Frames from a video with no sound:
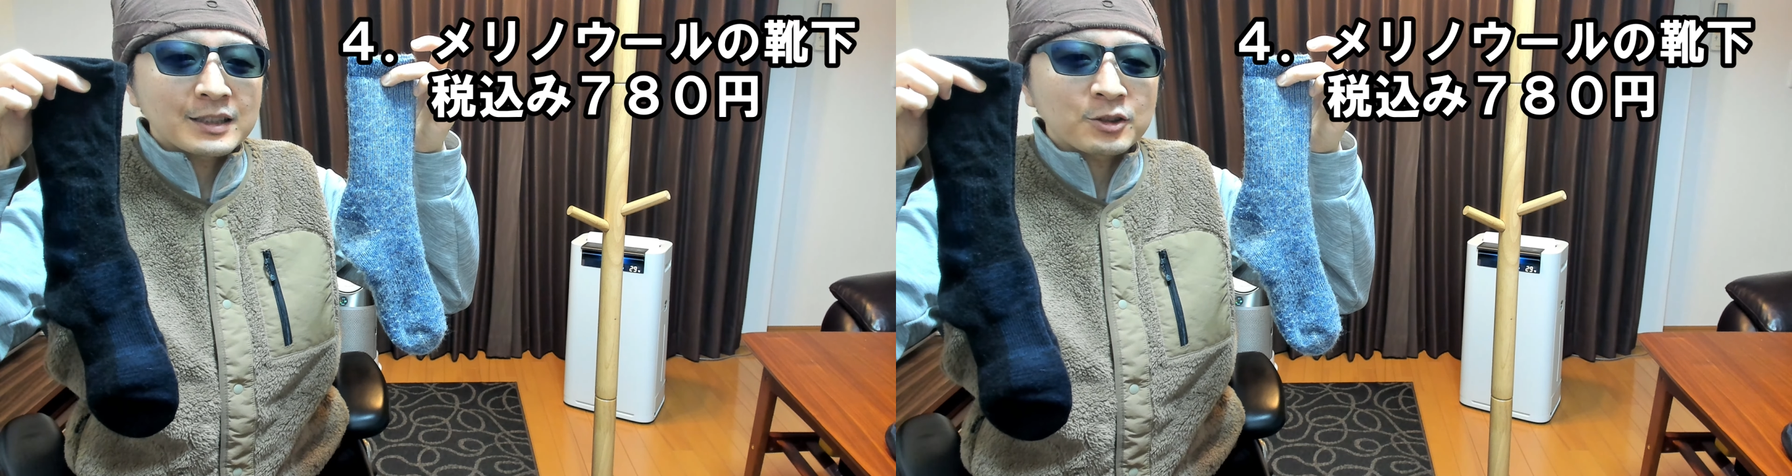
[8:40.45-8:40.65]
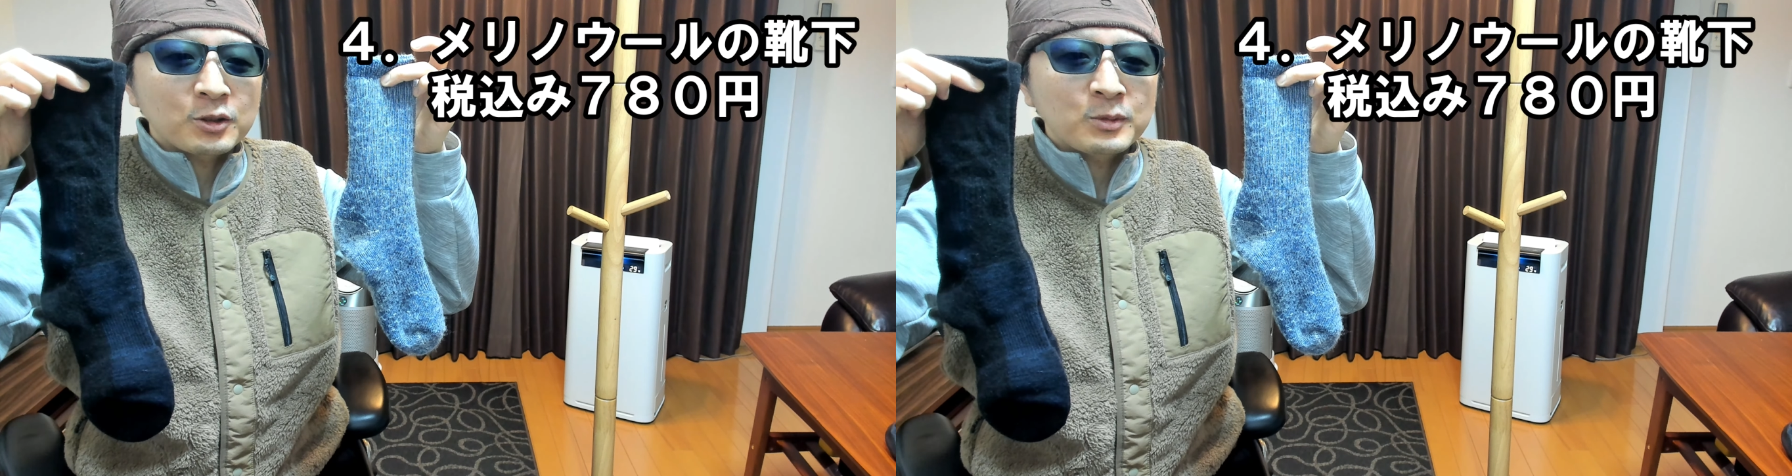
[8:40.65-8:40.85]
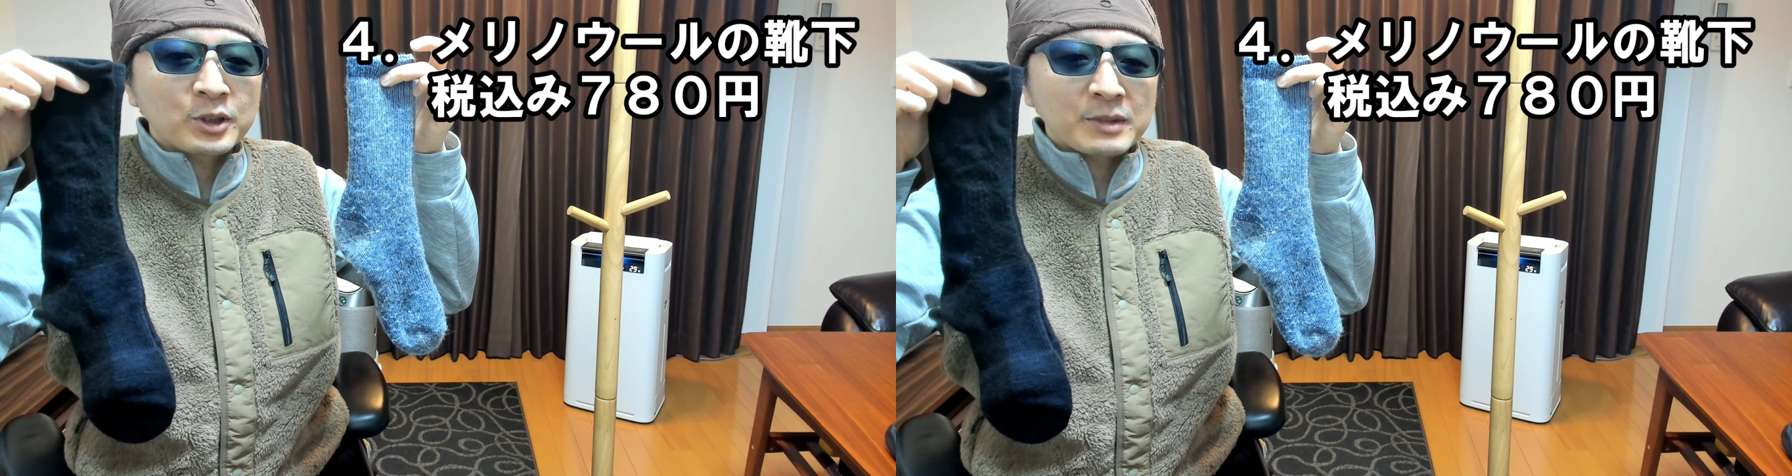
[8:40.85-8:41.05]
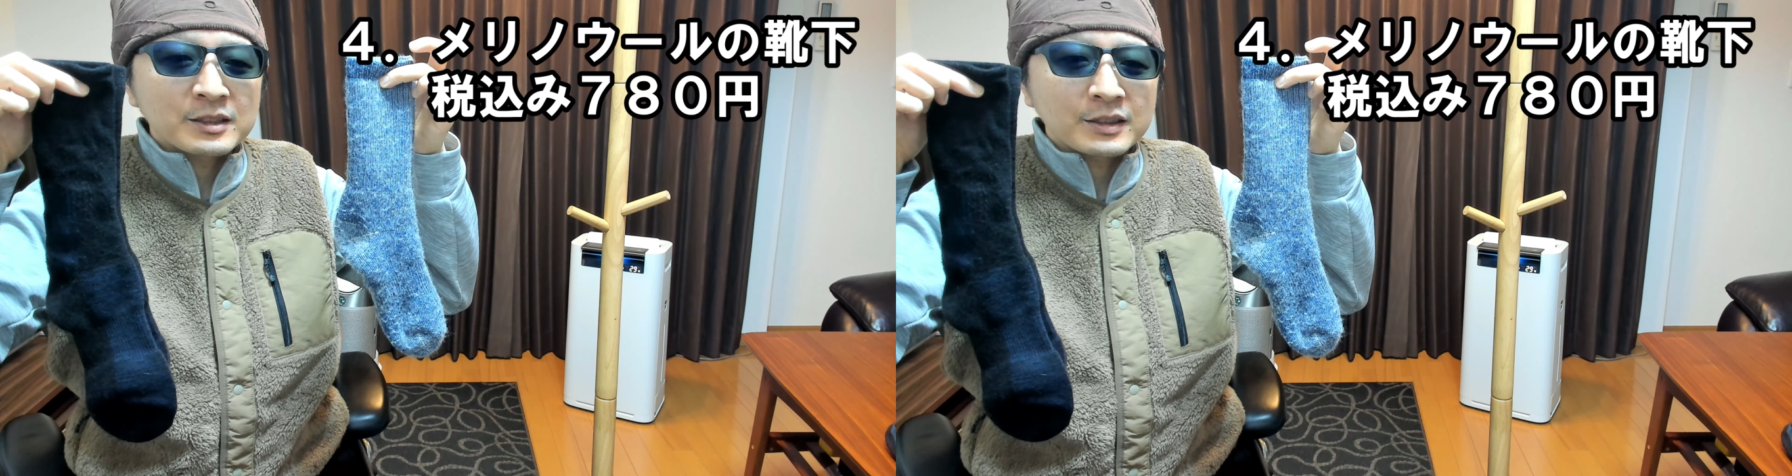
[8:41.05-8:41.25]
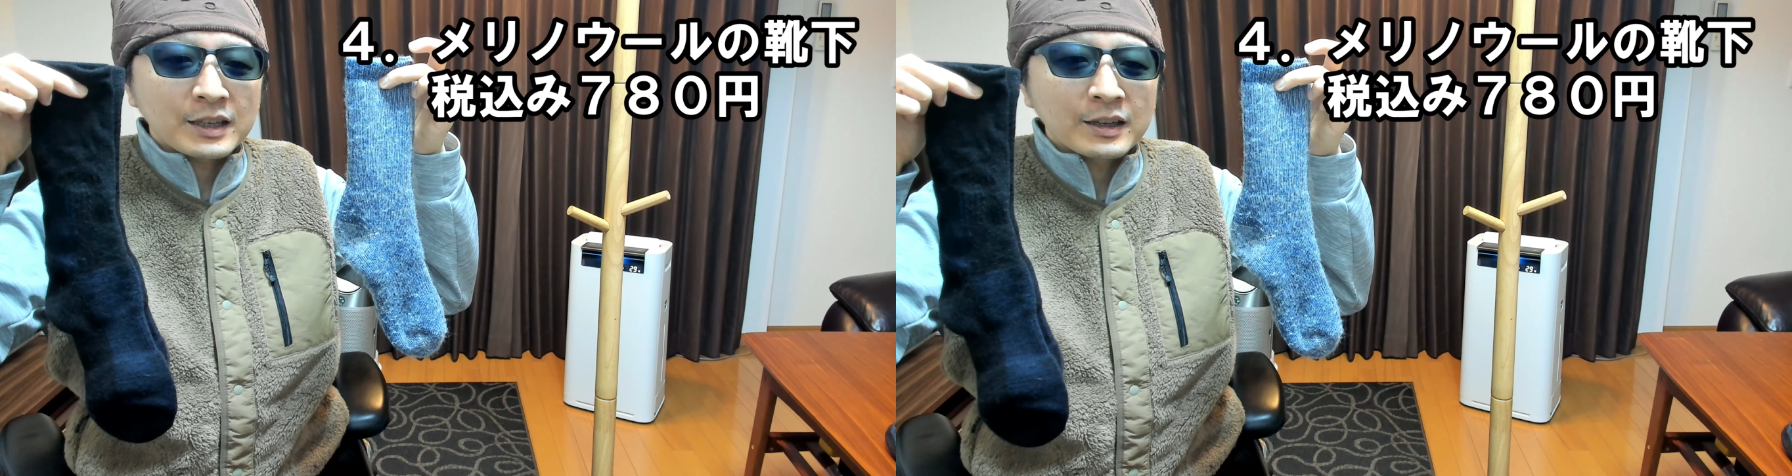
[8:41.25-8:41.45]
だと思いま
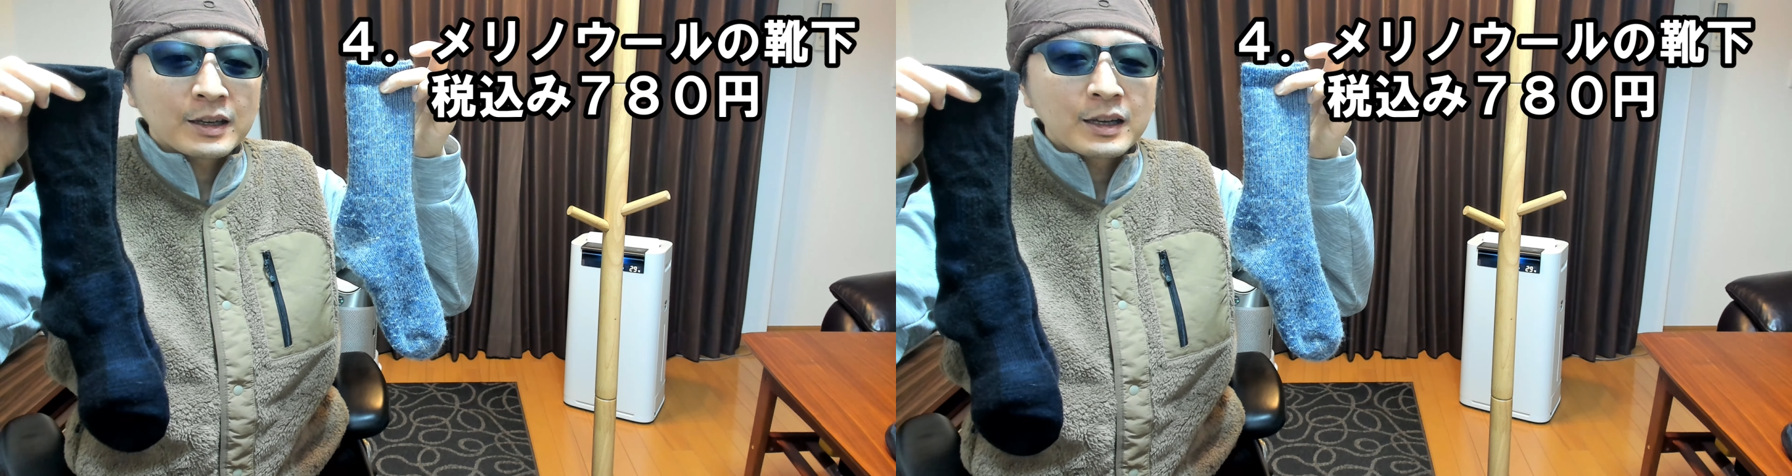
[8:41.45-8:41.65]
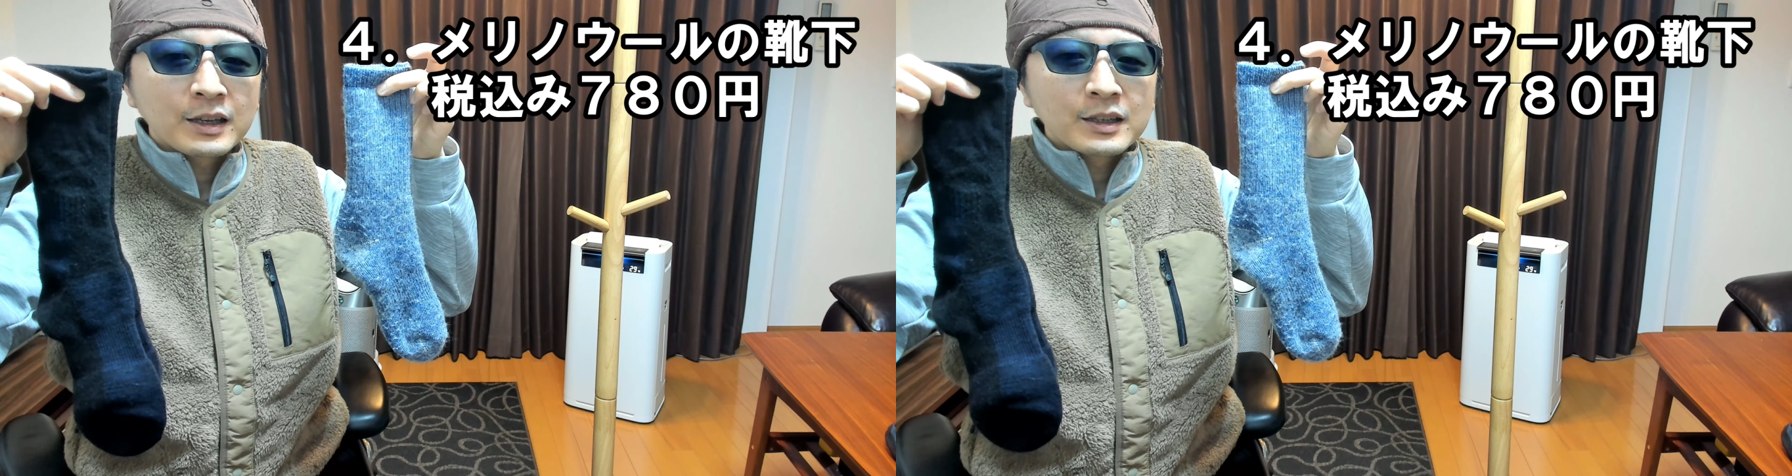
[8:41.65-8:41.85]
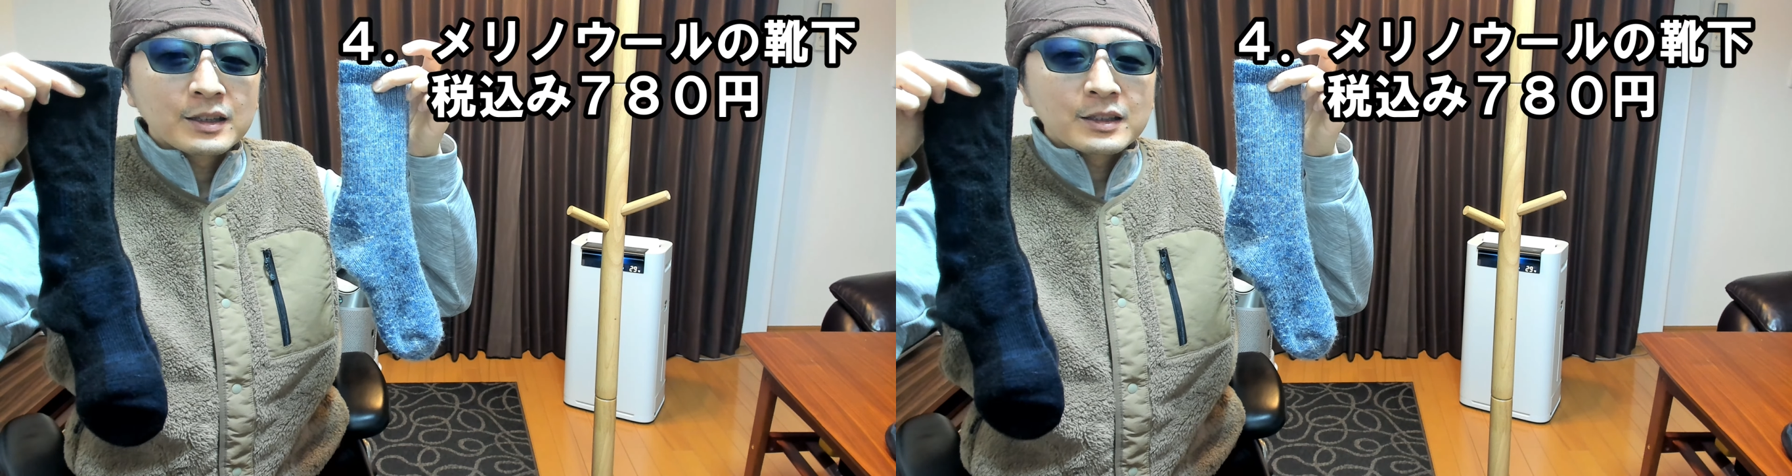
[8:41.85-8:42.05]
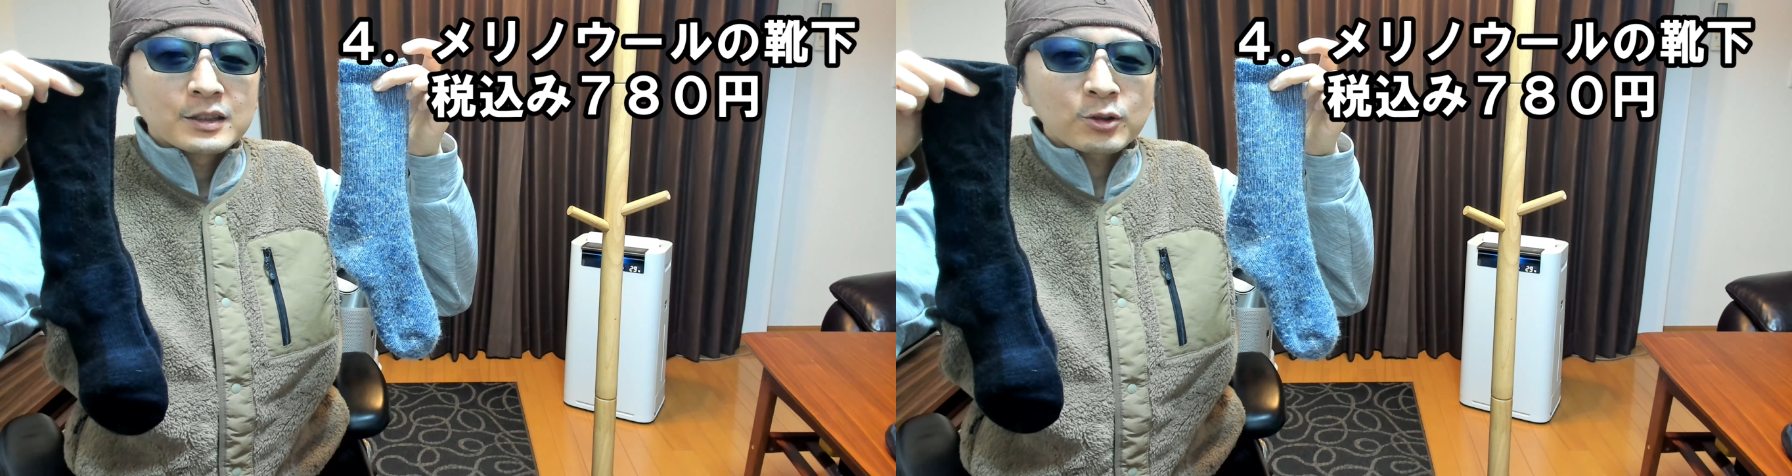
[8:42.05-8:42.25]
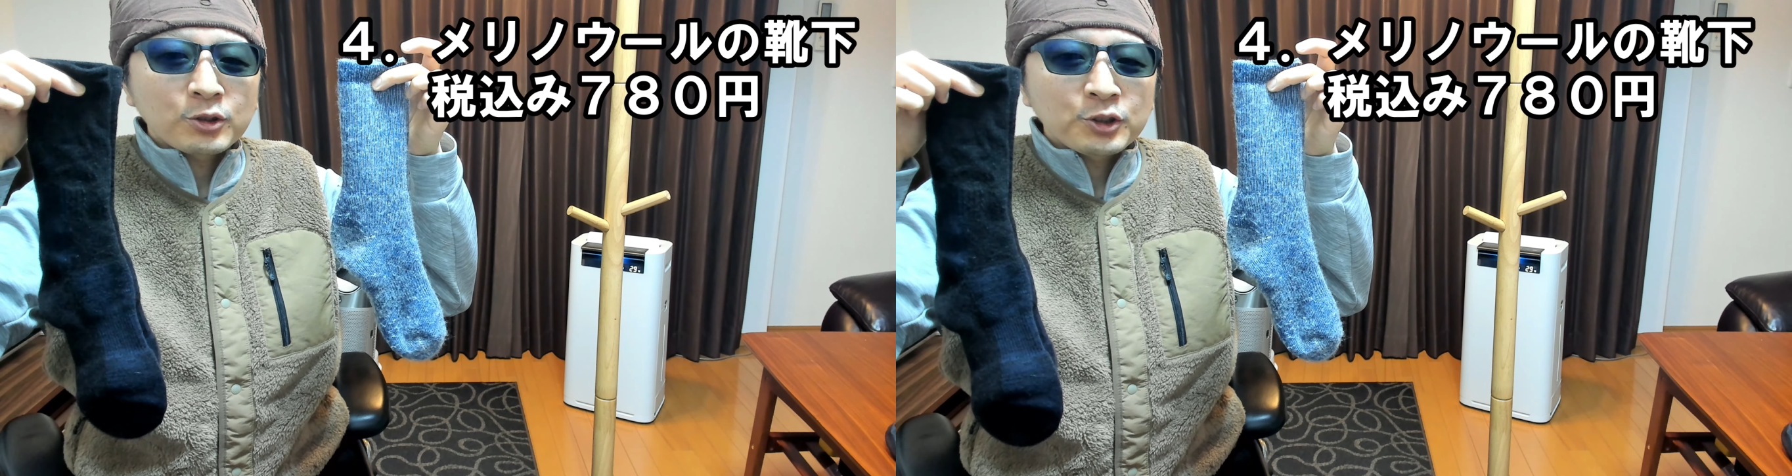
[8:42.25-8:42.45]
すね。その